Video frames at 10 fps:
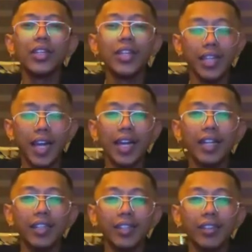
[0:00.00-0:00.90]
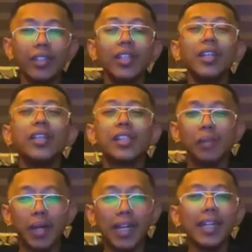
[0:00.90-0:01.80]
Yun lang.
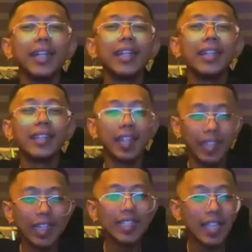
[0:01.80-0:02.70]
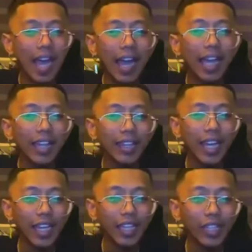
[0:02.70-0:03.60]
Sa mga nagtatag sa akin,
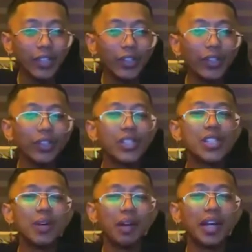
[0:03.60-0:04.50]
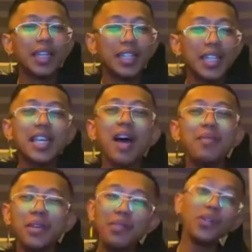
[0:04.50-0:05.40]
thank you. Sa mga
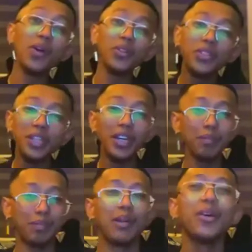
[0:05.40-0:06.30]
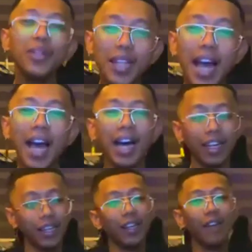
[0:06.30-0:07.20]
nagsasabing Flow G ay pagod na.
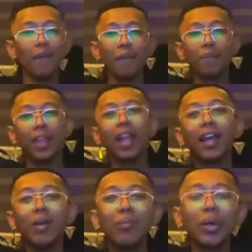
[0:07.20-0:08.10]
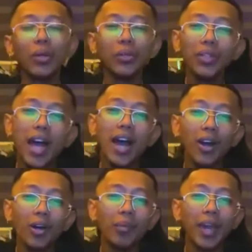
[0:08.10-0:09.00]
Talagang pagod na
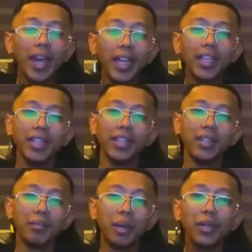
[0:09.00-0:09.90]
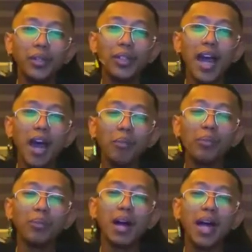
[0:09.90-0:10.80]
ako, man. Pagod na akong
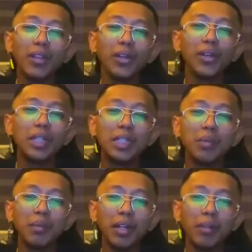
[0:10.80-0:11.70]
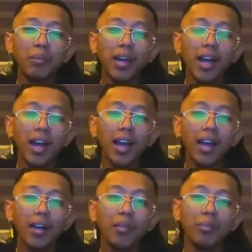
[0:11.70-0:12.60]
pumatol sa mga mga
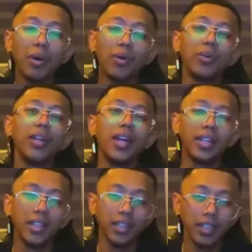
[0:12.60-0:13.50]
makukulit.